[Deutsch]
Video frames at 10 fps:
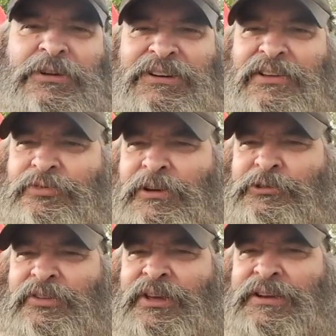wird, das
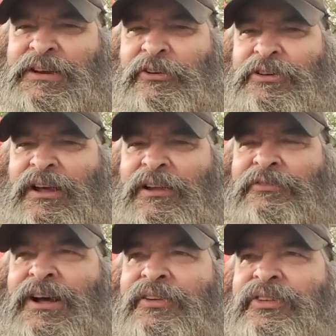verursacht ja auch
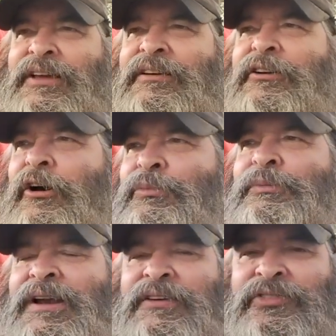teilweise enorme
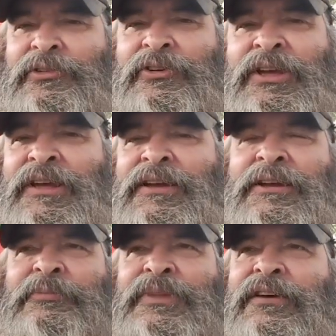Belastung.
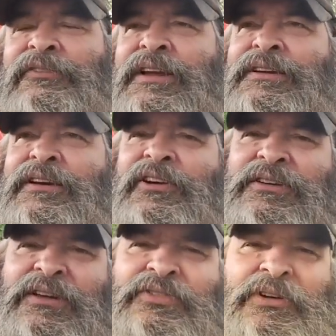Ne, wenn die
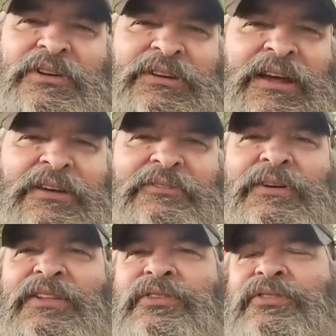Leute das Zeug dann,
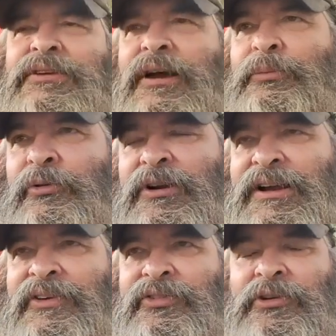weil sie es nicht abholen
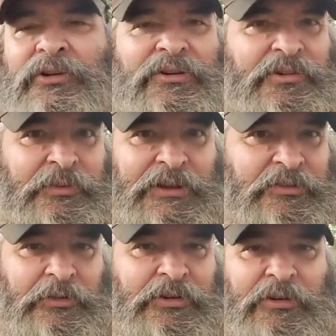lassen können, aus
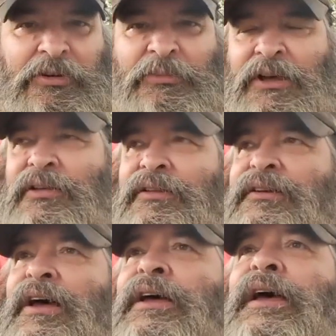welchem Grund auch immer,
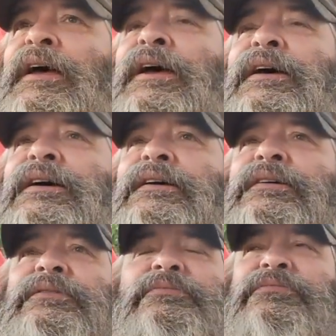ne, äh,